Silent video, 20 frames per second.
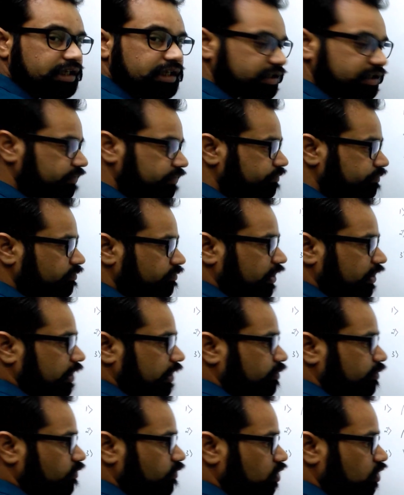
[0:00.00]
तक ये
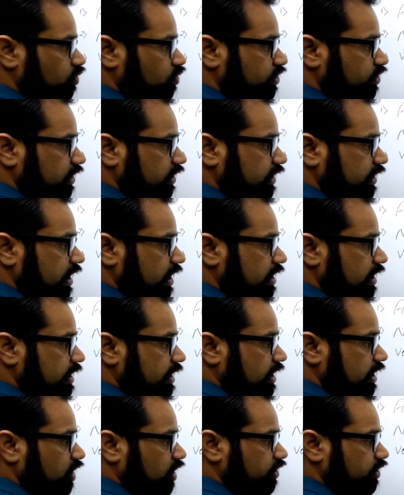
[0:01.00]
भी वॉक हो सकता है
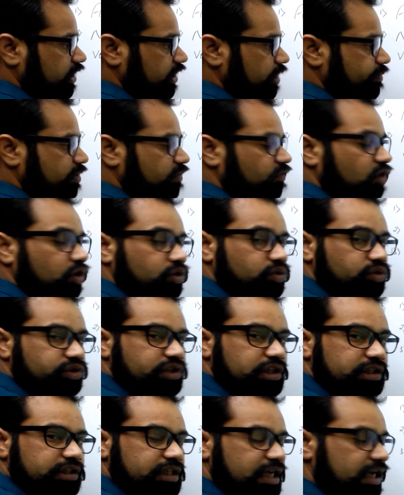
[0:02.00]
और ये भी वॉक हो
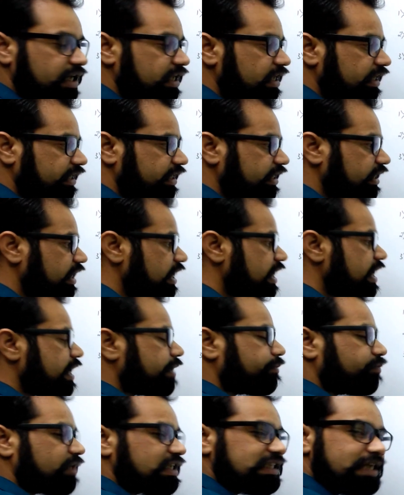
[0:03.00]
सकता है ठीक है
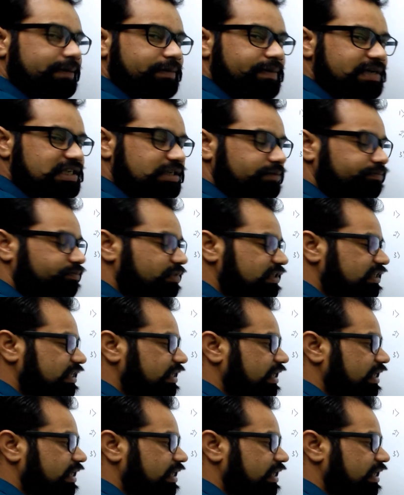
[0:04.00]
मीन्स आपके पास सिंपल सा